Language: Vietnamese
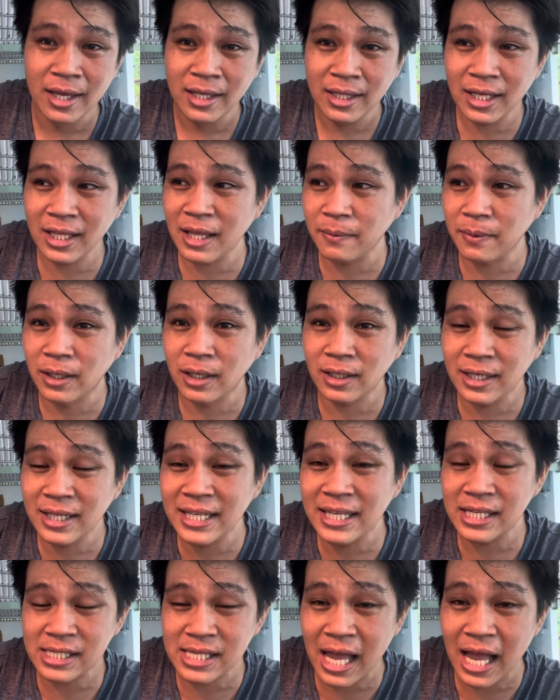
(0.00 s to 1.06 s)
chứ anh em đừng có đi
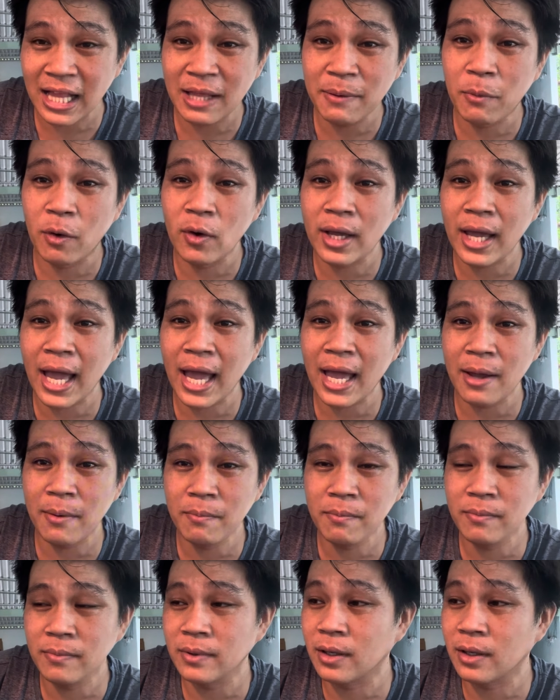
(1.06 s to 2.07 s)
chơi xa anh em bỏ cám